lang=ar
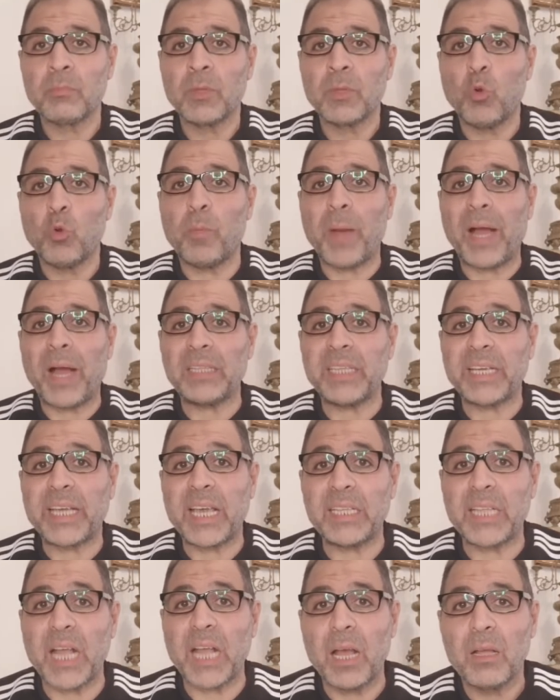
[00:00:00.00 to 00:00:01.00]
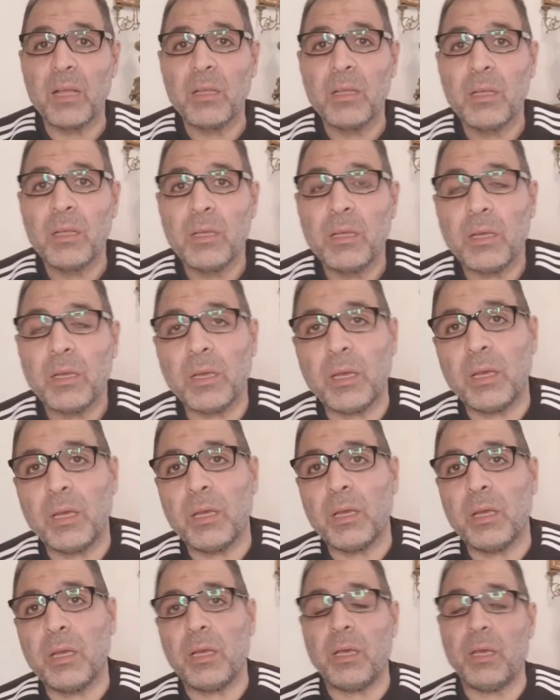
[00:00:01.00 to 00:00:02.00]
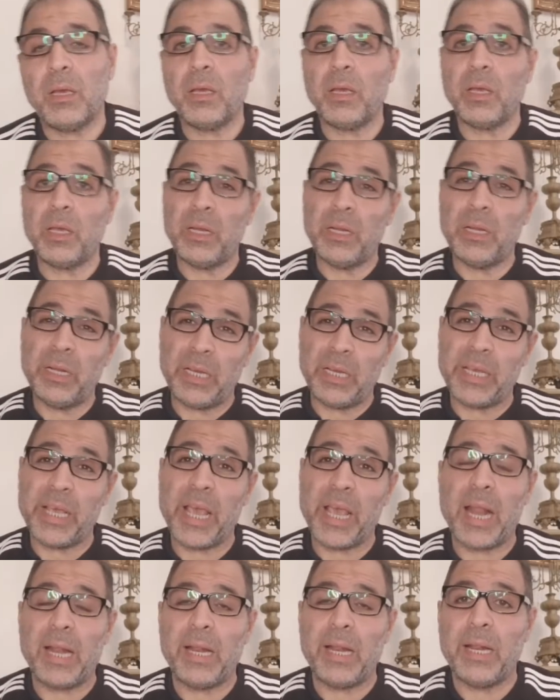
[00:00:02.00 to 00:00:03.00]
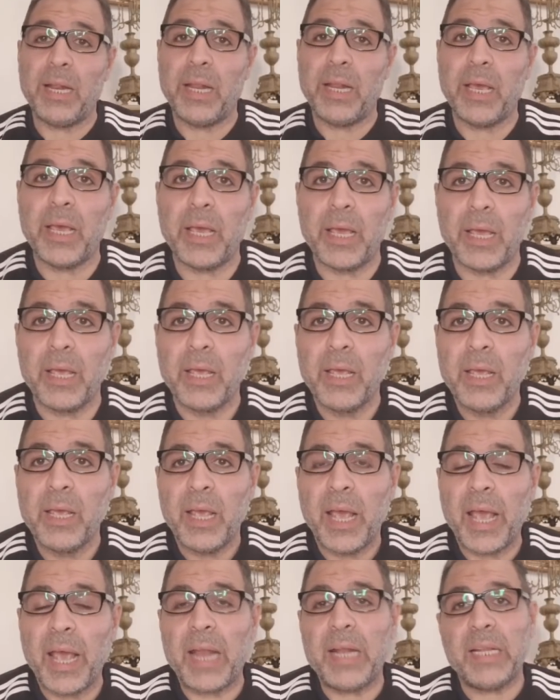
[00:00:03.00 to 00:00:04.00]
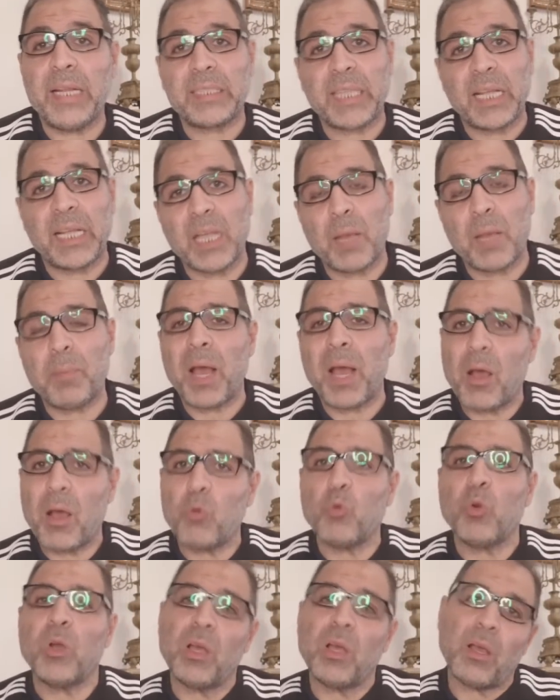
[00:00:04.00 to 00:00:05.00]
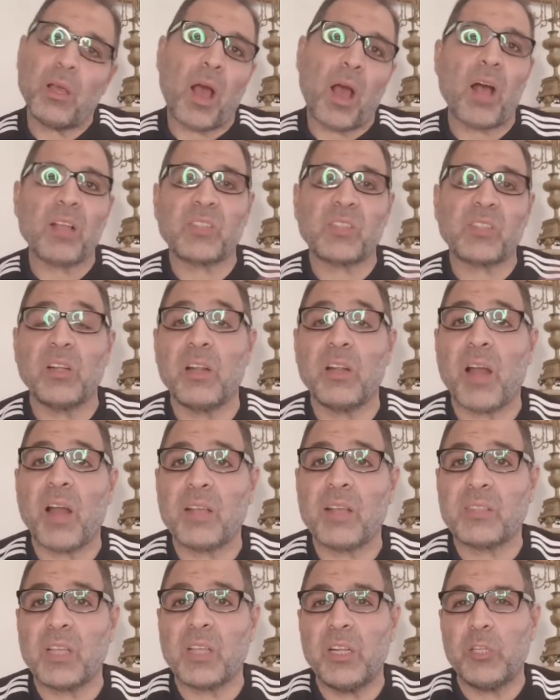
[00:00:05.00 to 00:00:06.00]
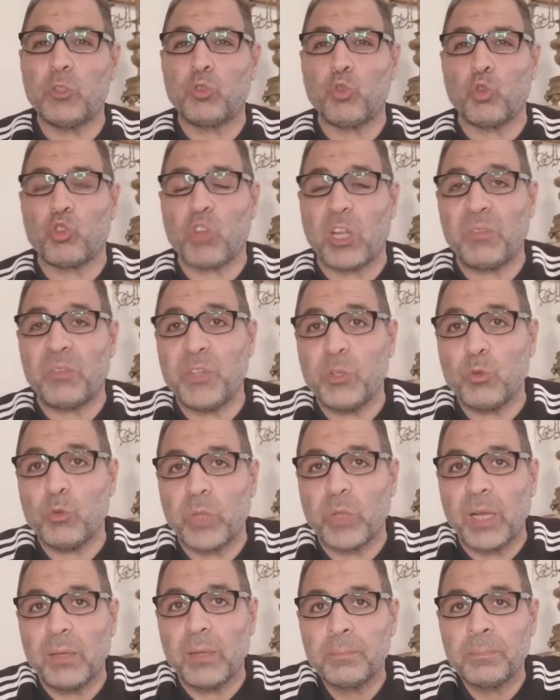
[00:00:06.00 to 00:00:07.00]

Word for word: وبعد كده آه، آه، العيال آه، قلت ادبها وحصل اللي حصل اللي انتم شايفينه ده